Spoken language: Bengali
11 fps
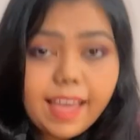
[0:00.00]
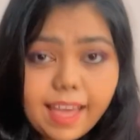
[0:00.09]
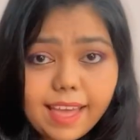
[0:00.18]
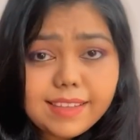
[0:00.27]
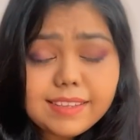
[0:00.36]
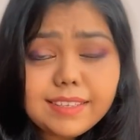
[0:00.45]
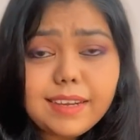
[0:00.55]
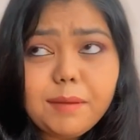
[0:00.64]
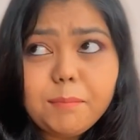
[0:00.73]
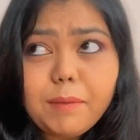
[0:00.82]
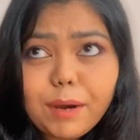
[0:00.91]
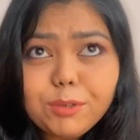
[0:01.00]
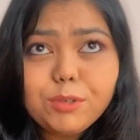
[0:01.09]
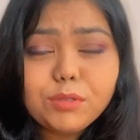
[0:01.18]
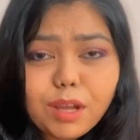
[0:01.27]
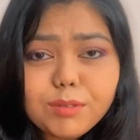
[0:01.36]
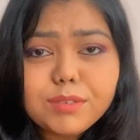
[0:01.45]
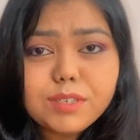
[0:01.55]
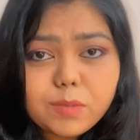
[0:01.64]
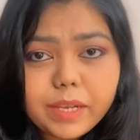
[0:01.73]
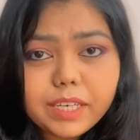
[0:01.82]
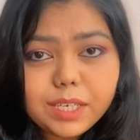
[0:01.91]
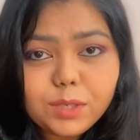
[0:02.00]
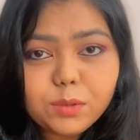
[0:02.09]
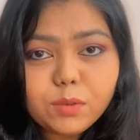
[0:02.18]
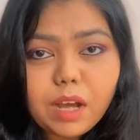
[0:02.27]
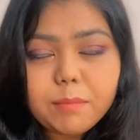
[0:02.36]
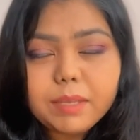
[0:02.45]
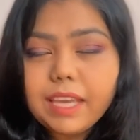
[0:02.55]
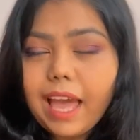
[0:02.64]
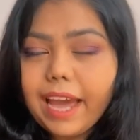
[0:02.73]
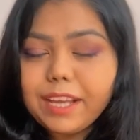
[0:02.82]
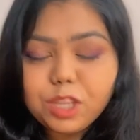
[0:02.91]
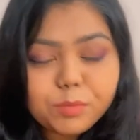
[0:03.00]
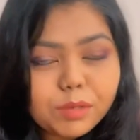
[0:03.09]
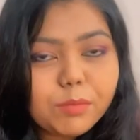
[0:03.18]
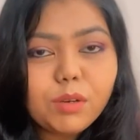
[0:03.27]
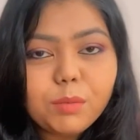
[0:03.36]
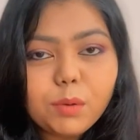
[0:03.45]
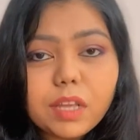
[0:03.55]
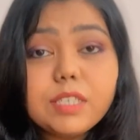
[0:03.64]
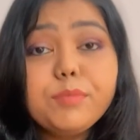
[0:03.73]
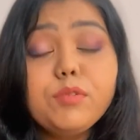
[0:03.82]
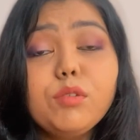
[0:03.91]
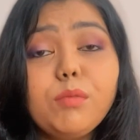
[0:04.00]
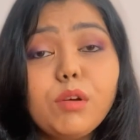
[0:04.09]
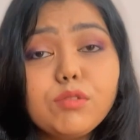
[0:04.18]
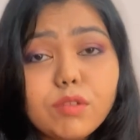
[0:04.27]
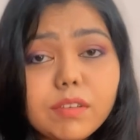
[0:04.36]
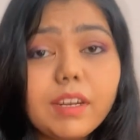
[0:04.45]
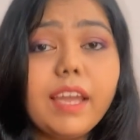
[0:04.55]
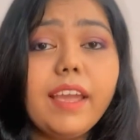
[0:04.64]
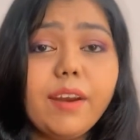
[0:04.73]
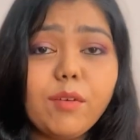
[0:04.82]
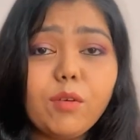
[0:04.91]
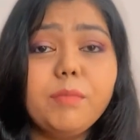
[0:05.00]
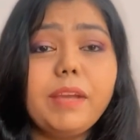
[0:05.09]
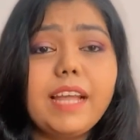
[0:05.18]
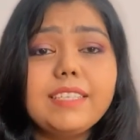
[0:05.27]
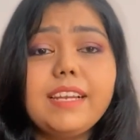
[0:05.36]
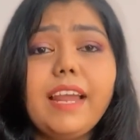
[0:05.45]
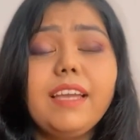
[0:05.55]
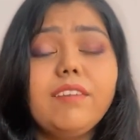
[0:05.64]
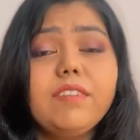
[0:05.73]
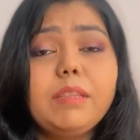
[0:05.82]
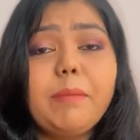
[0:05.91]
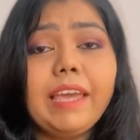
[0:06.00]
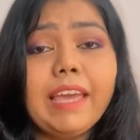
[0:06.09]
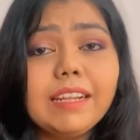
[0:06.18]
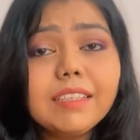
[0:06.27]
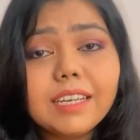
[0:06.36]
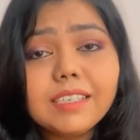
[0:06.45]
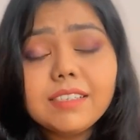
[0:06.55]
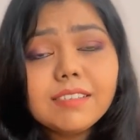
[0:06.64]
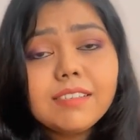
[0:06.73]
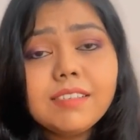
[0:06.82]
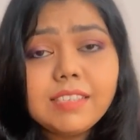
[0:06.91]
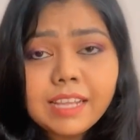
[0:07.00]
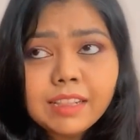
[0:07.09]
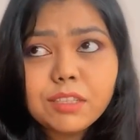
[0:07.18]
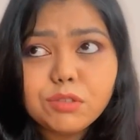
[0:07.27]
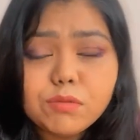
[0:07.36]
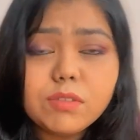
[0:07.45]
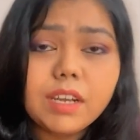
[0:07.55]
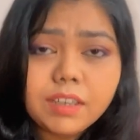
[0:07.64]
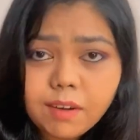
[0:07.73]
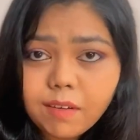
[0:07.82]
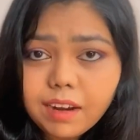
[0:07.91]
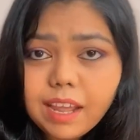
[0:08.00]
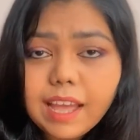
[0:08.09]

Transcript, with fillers: অ্যান্ড অ্যাবাউট টু থাউজেন্ড টোয়েন্টি টু আমি একদমই বলবো না যে পুরো বছরটাই এরকম গেছে লাইক উইথ মাই হেলথ কনসার্নস হেলথ ইস্যুজ অ্যান্ড অল